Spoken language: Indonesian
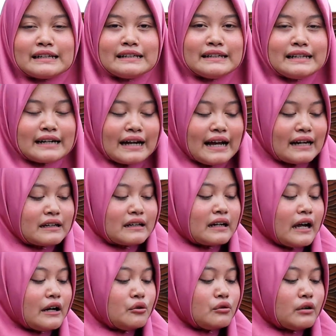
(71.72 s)
Dengan
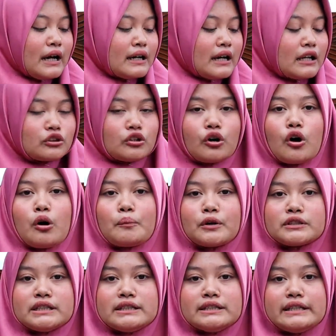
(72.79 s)
kandungan atau
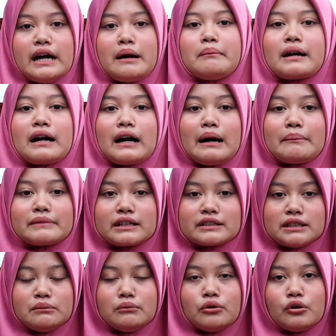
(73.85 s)
komposisi yang beragam
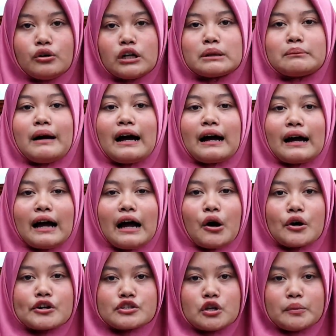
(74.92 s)
tersebut,
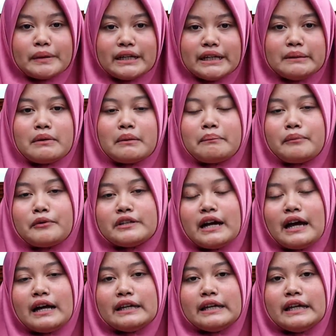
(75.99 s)
maka orisop ini
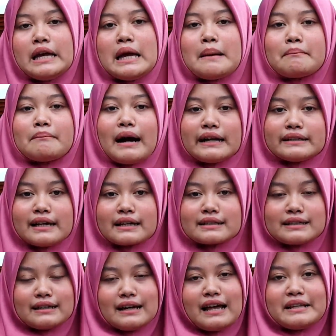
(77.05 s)
mempunyai banyak
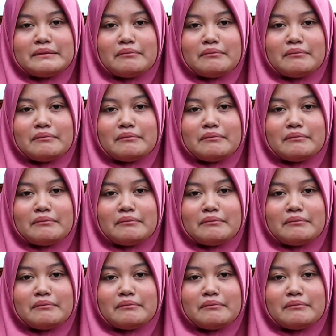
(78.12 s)
sekali